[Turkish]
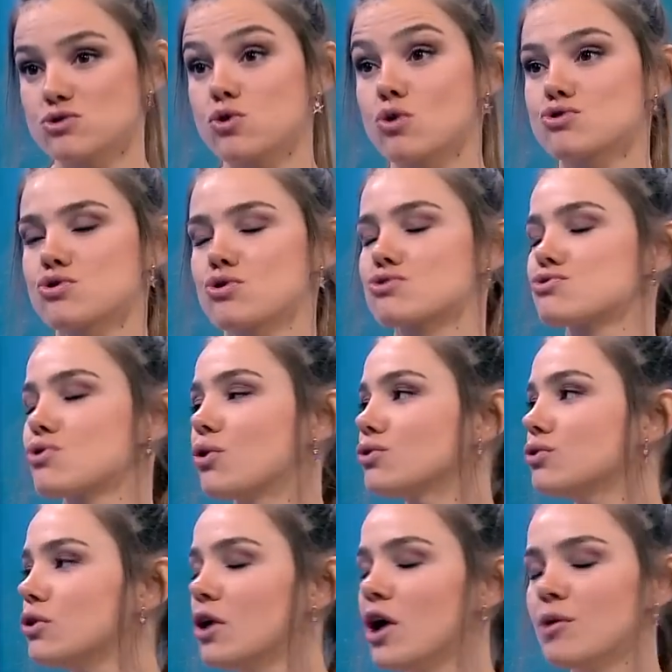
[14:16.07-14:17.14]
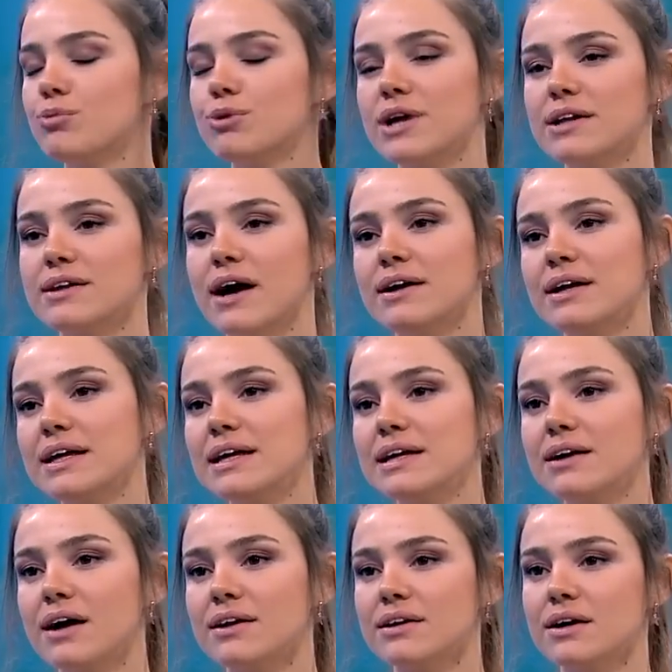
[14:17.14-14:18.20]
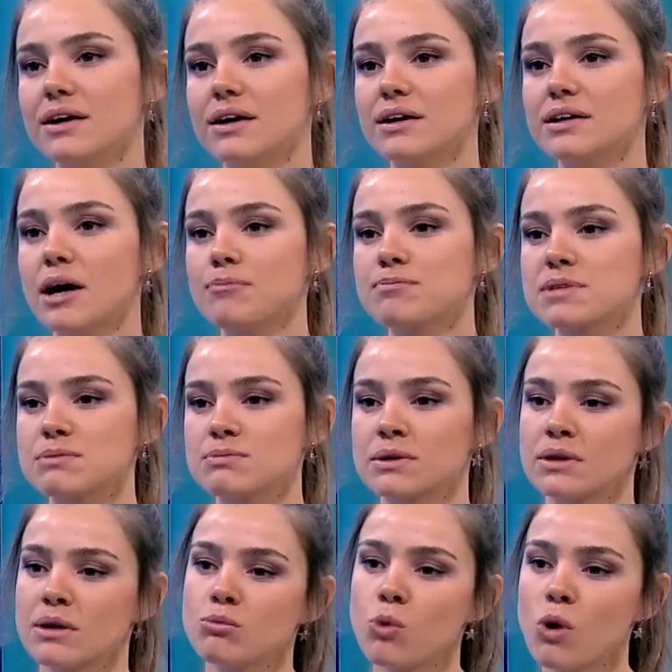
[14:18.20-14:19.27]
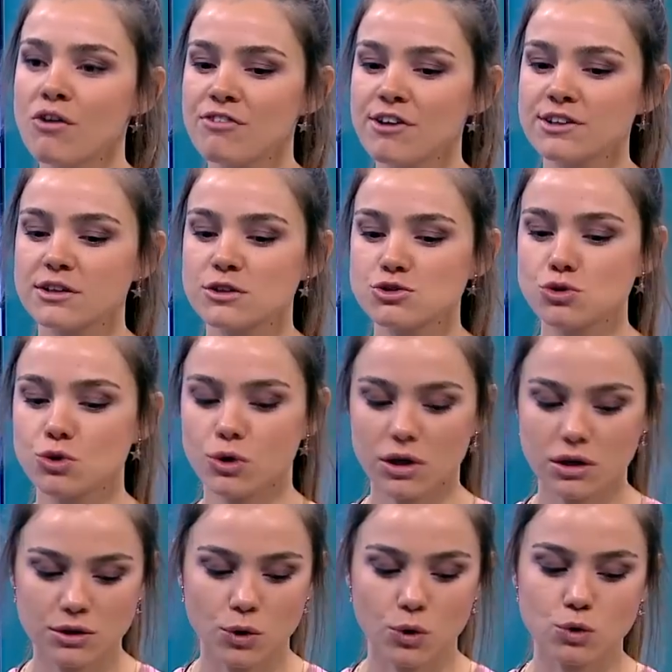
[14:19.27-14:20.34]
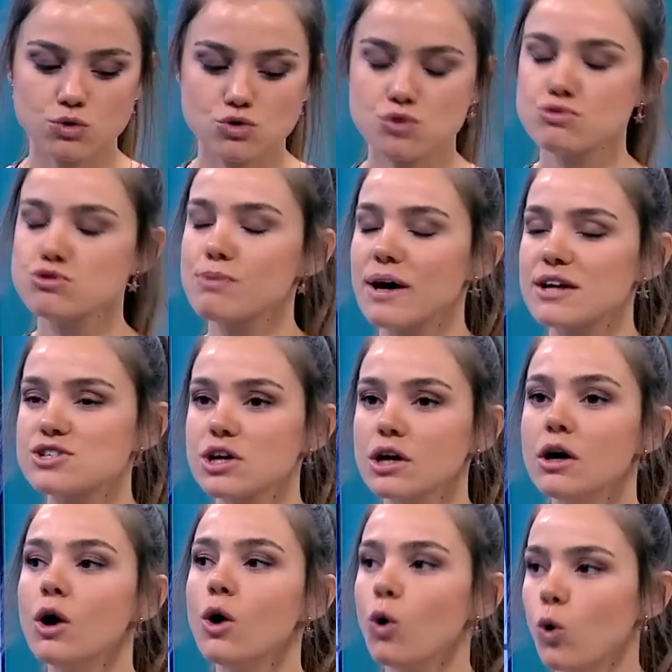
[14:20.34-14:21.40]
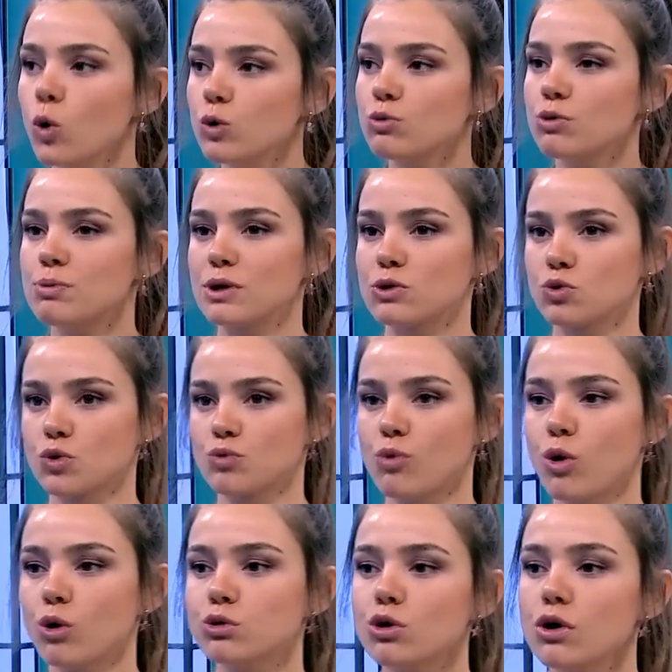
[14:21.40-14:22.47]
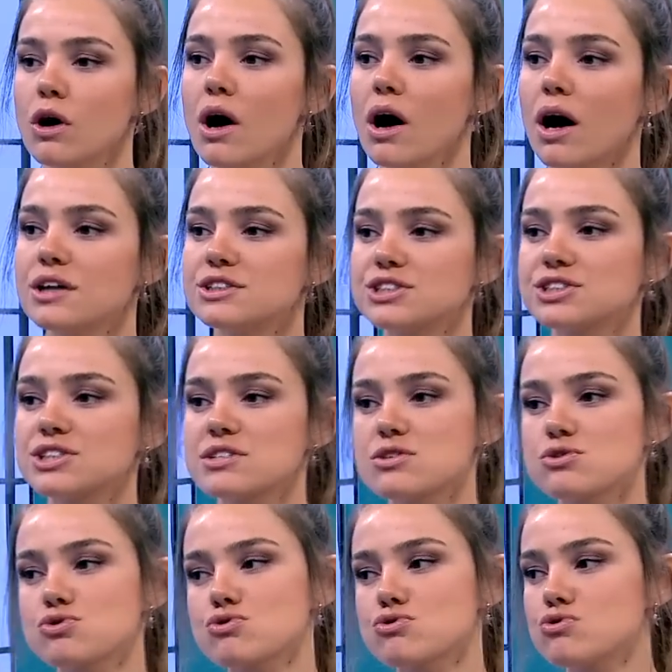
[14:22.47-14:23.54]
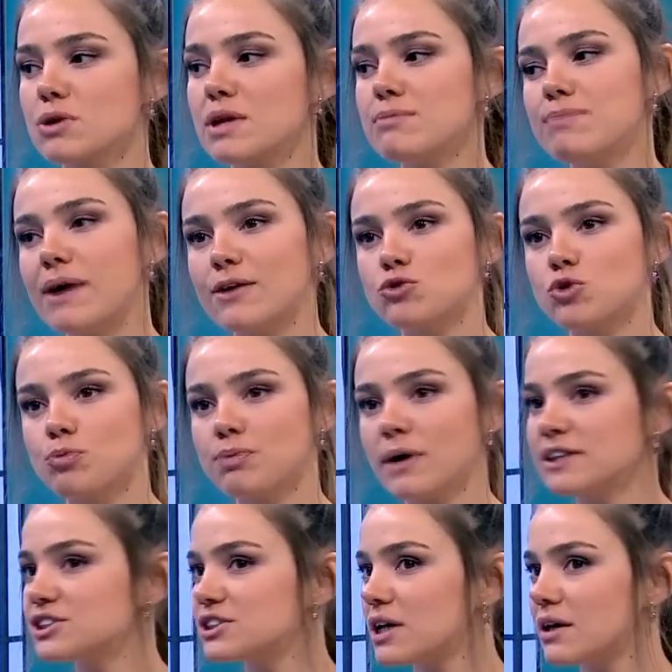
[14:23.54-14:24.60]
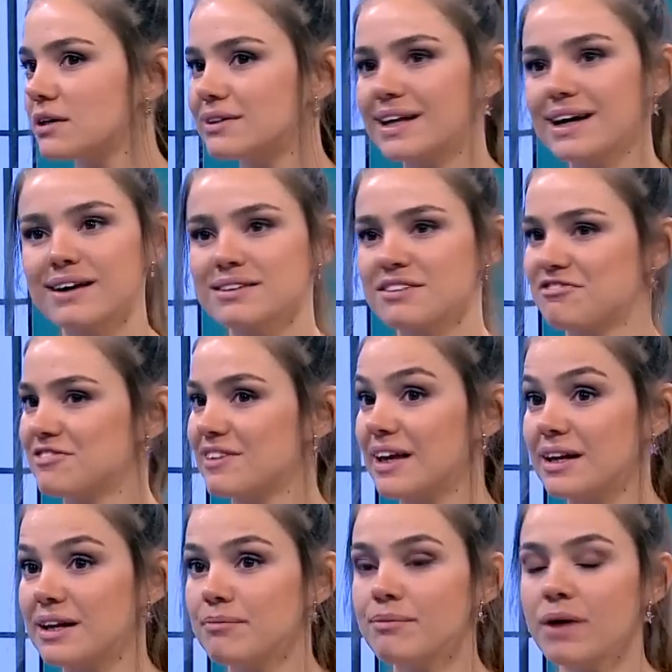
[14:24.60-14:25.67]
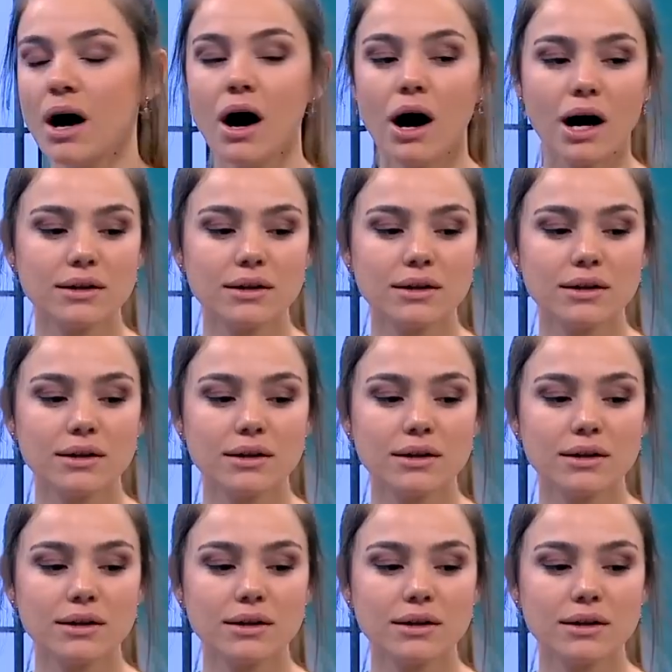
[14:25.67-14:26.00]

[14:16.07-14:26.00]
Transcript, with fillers: Yani çok çok zordu. Bu nedenle İran e, yaptırımlarına muafiyet alışı, alıyor oluşumuz bence olumlu bir durum oldu. Açıkçası şunu söyleyeyim ben Tüpraş'ta negatif değilim.